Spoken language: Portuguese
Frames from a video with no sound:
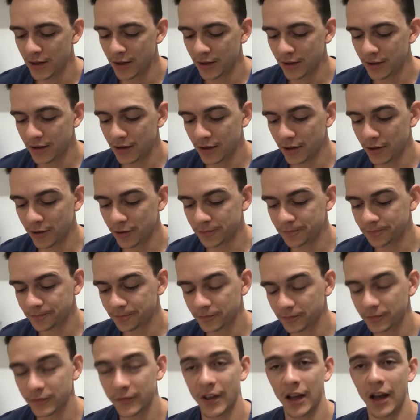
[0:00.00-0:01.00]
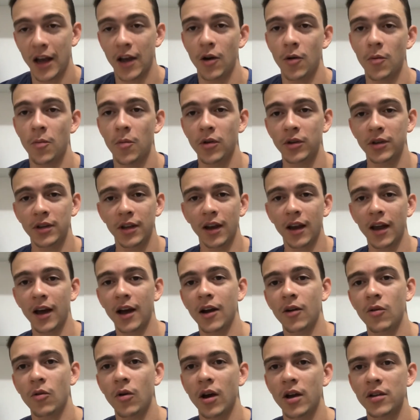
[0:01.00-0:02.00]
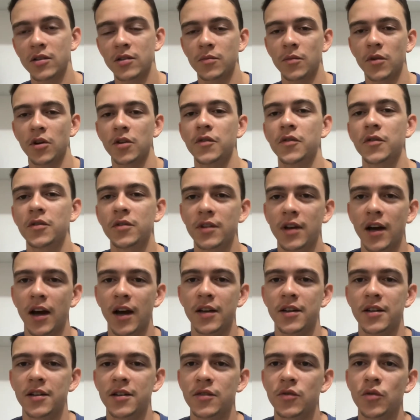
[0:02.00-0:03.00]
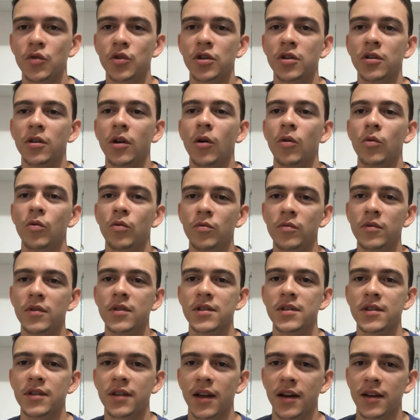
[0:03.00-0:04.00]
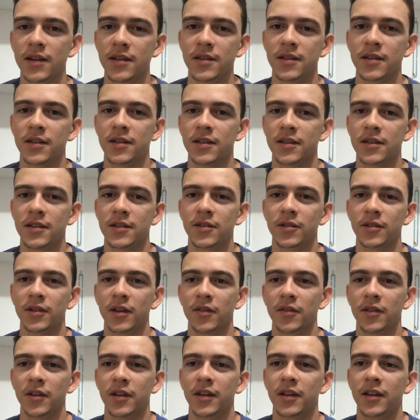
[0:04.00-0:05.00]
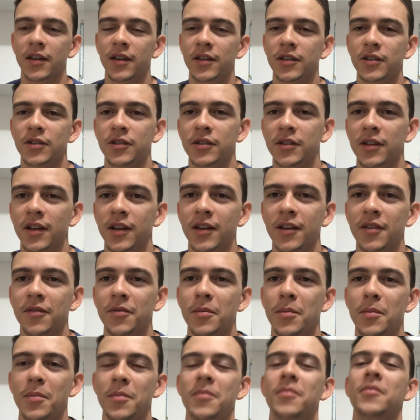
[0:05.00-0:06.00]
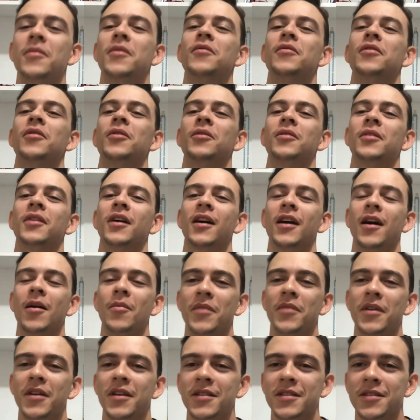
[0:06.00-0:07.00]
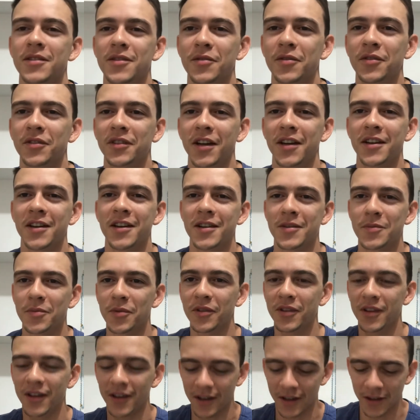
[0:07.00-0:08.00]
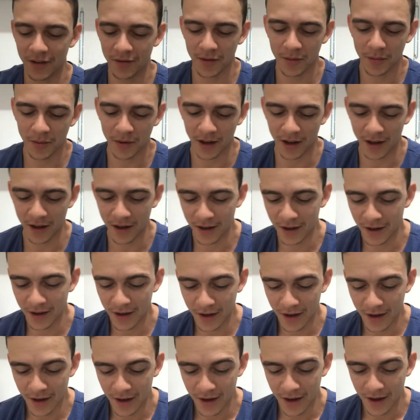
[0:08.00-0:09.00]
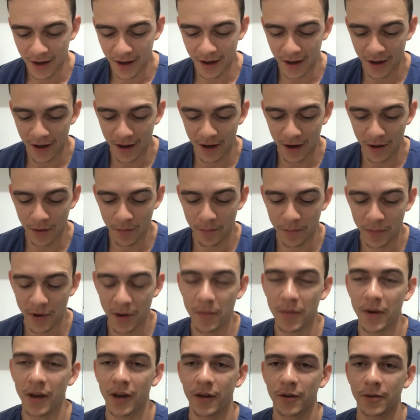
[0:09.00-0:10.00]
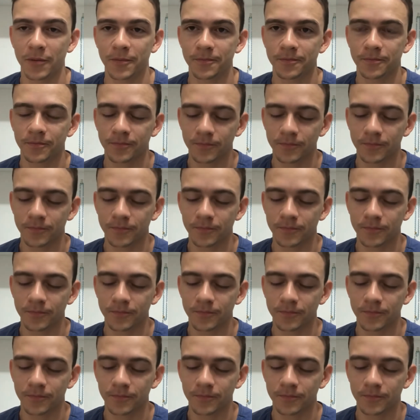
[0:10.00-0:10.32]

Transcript: Então, aí eu botei lá, qual é a sua maior dificuldade? E surgiram algumas interessantes. Eu estava aqui lendo, estudando e me veio na cabeça, deu vontade de responder aqui. Vamos lá. É, primeiro,